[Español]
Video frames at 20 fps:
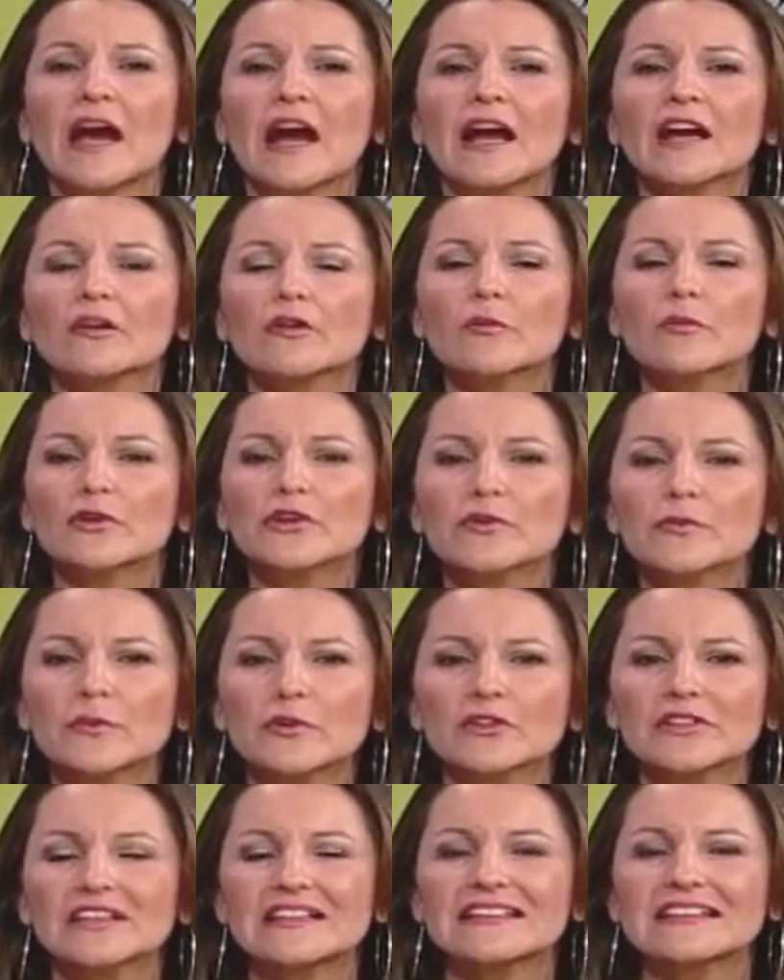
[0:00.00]
Algo muy
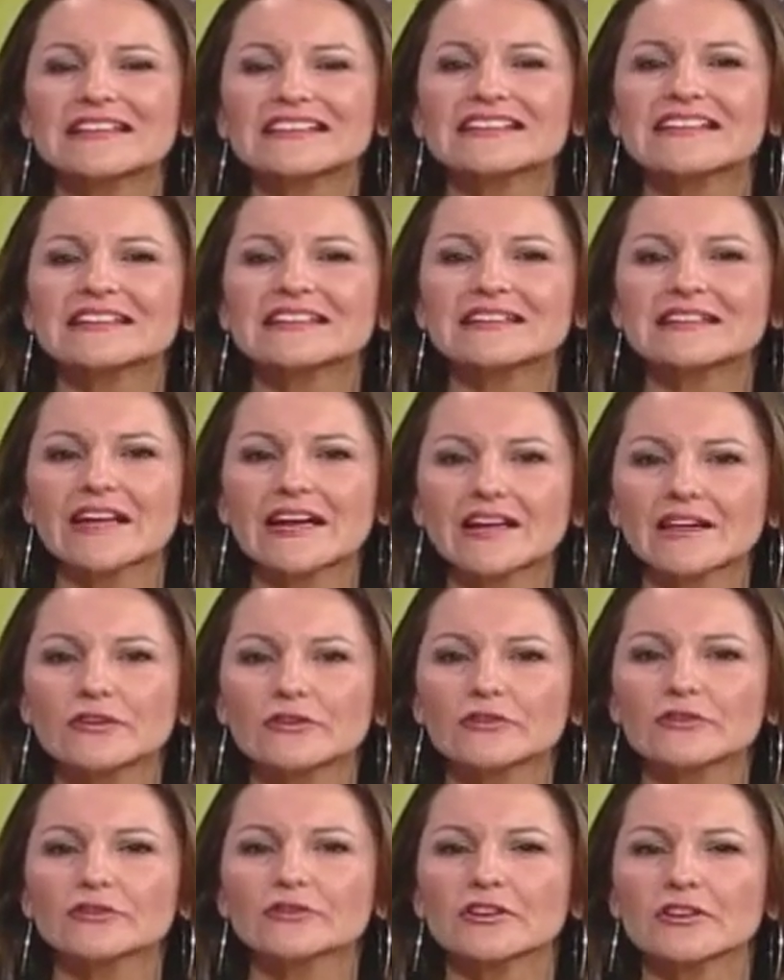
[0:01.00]
importante es
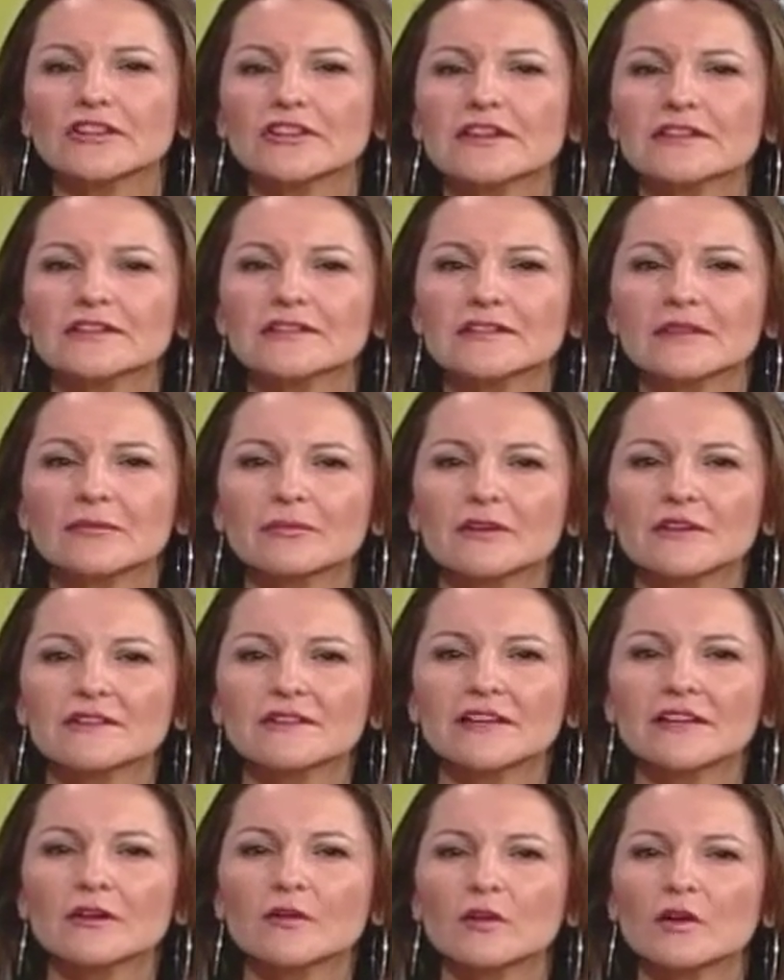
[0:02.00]
sentarnos y
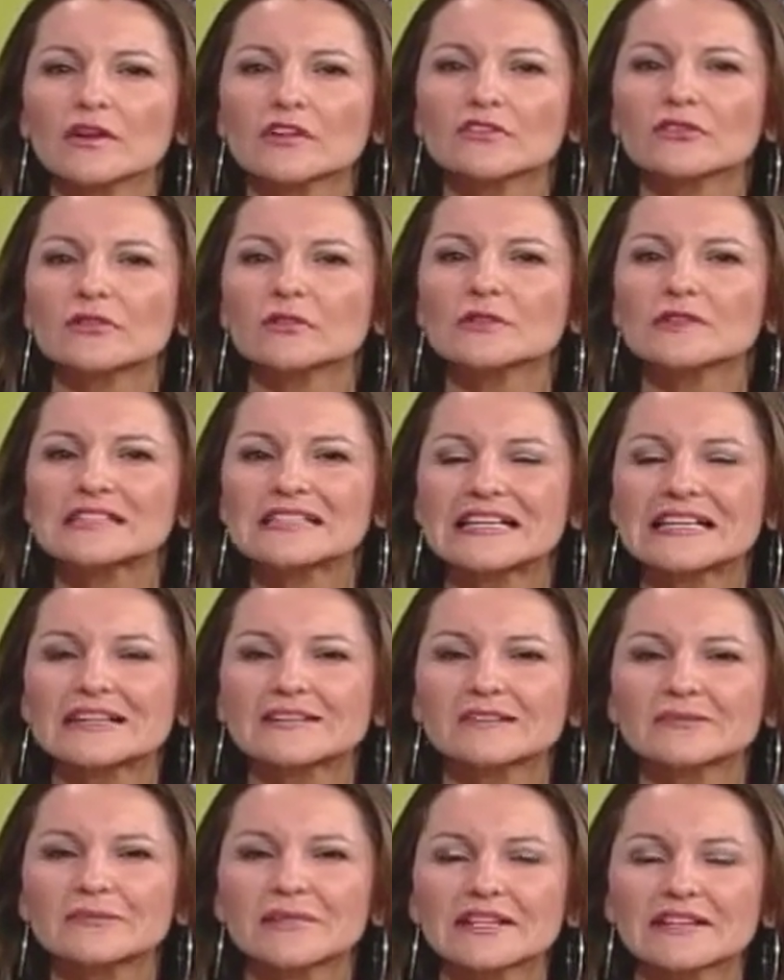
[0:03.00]
establecer cuáles son
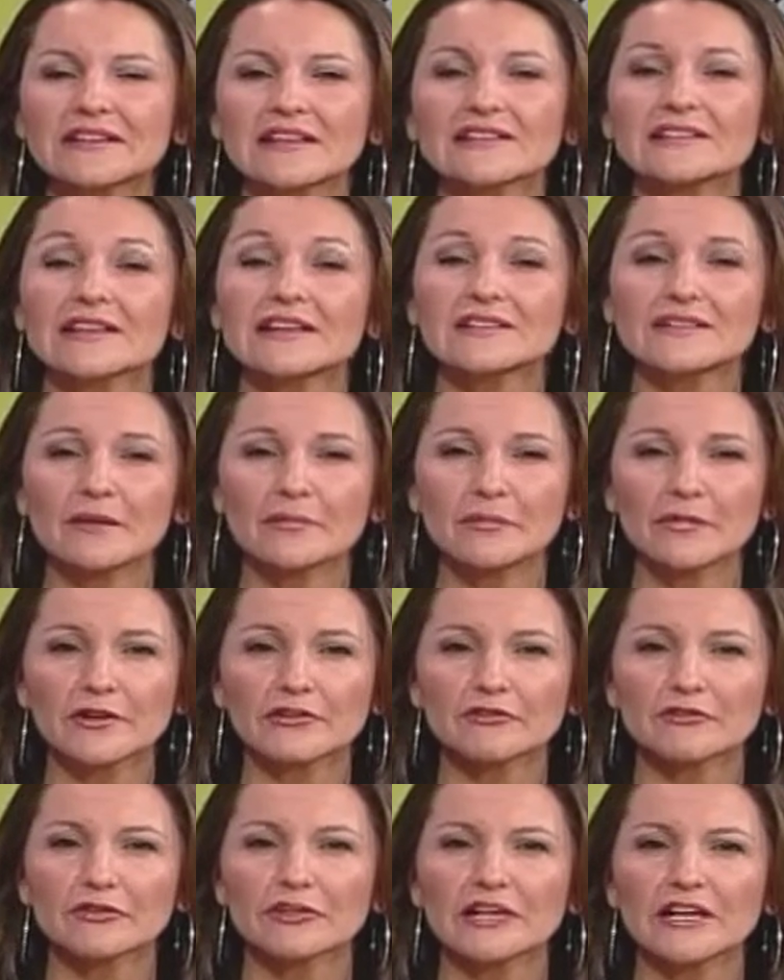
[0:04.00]
nuestras metas, ya sea
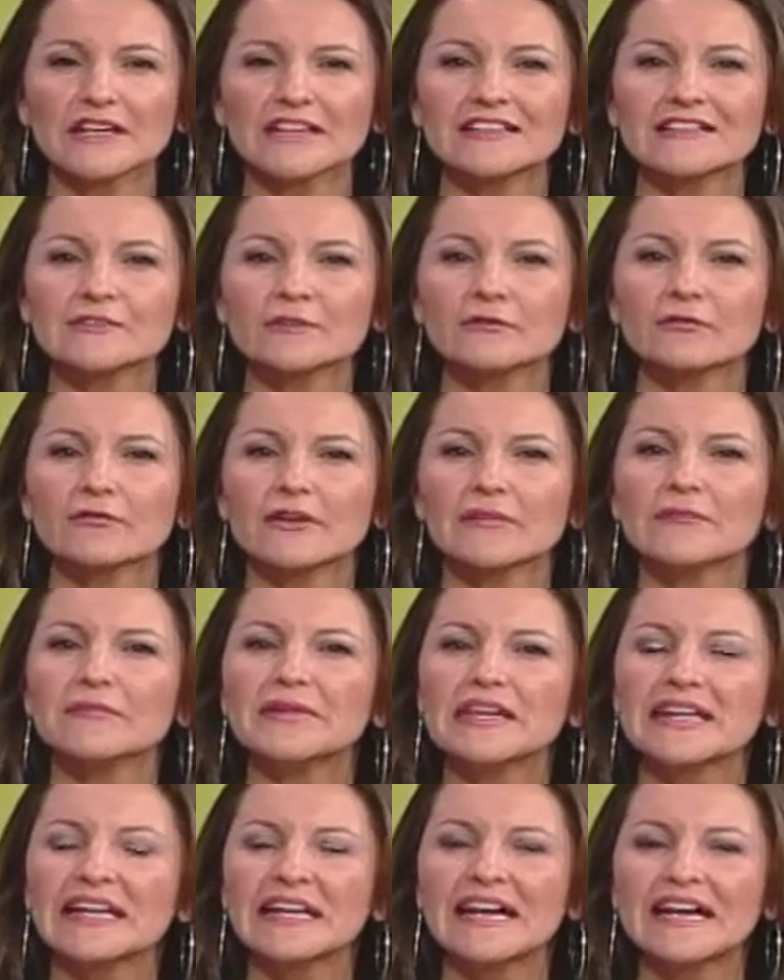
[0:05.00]
personales o
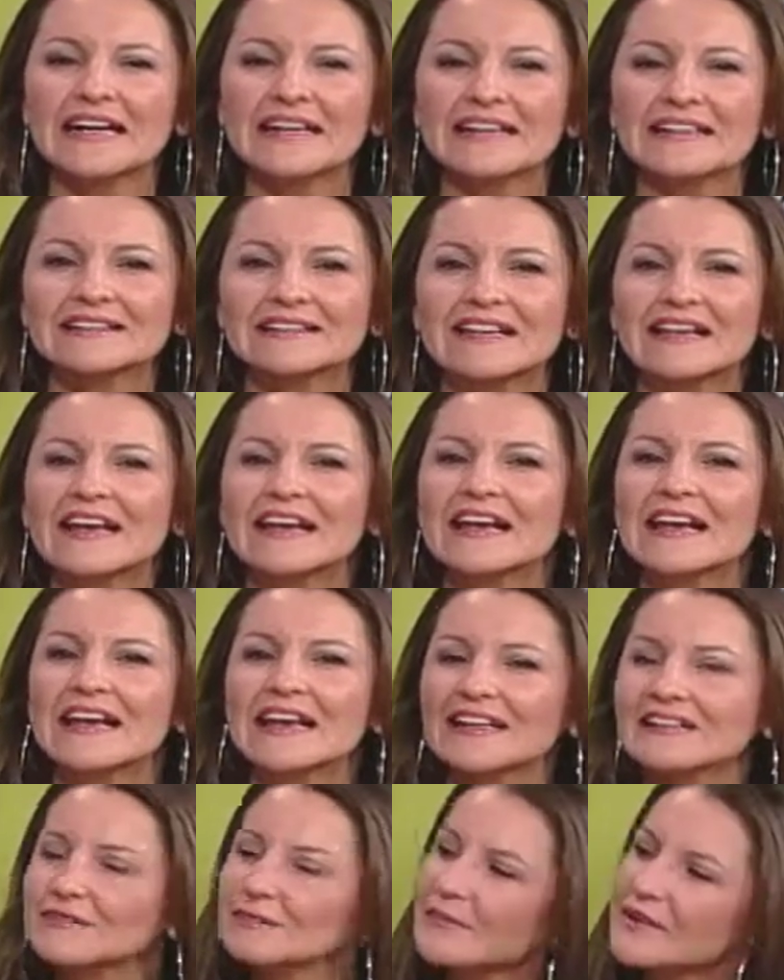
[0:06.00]
familiares,
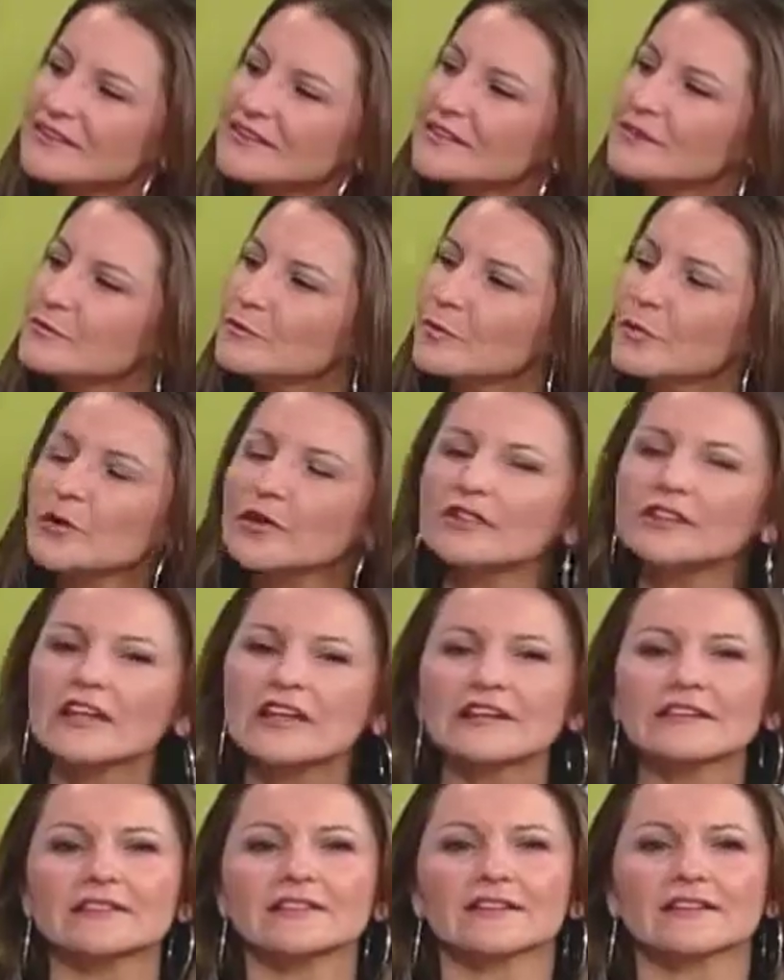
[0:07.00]
las más
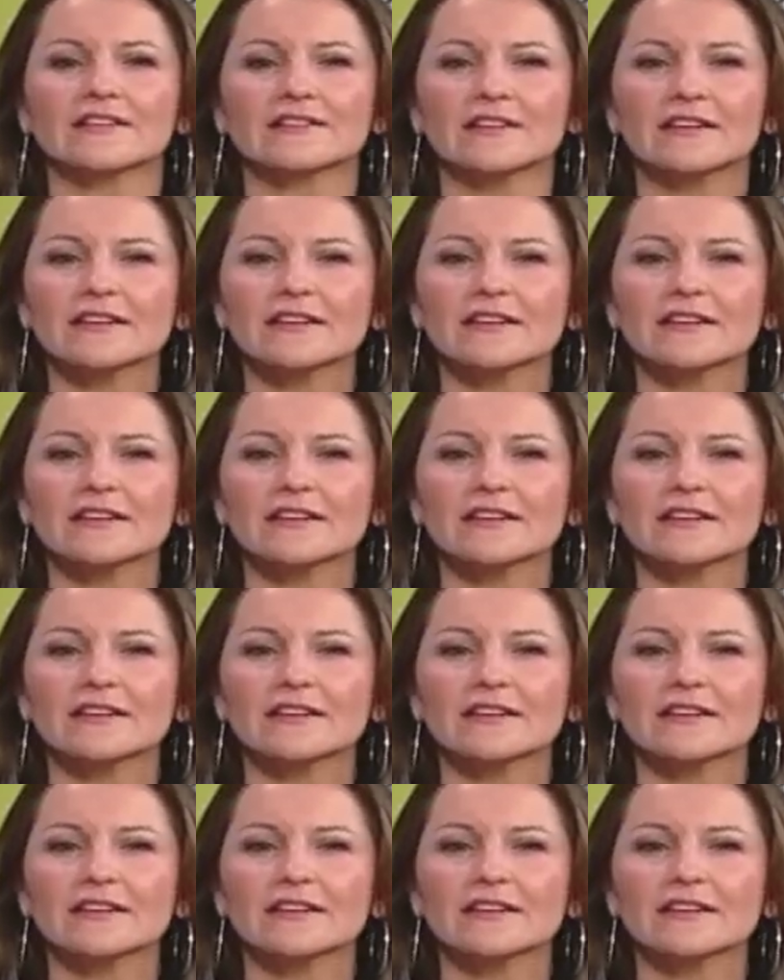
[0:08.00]
importantes.